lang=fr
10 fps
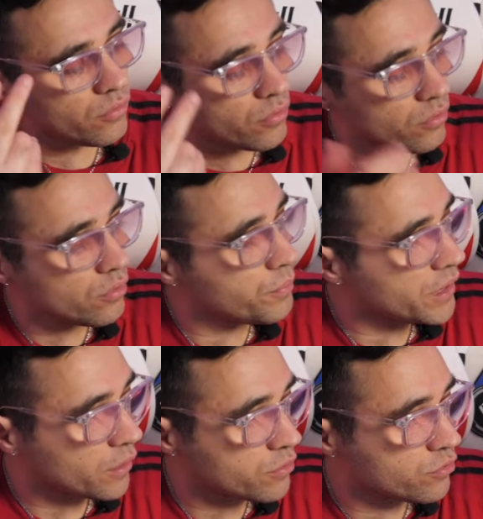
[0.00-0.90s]
le, le
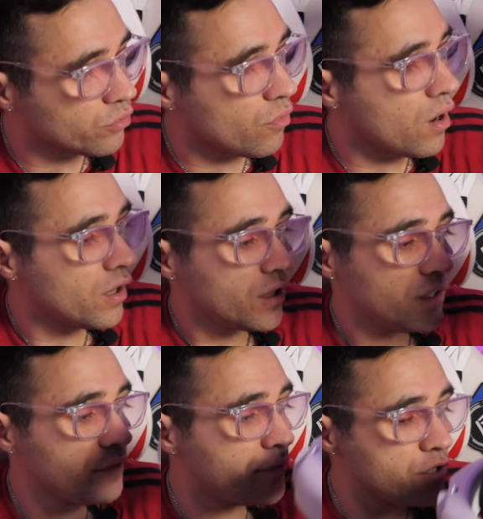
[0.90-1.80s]
MetaQuest 3,
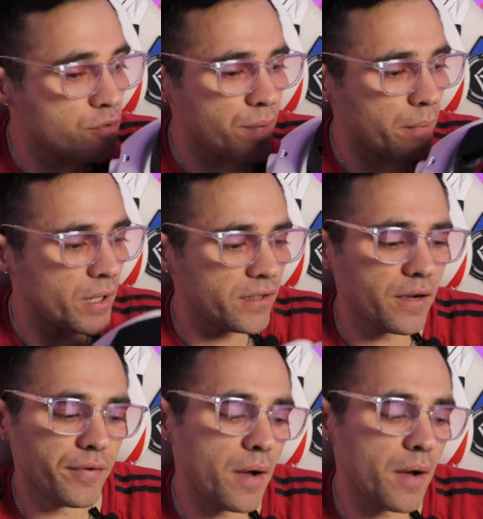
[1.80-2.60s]
il fait super bien le taf.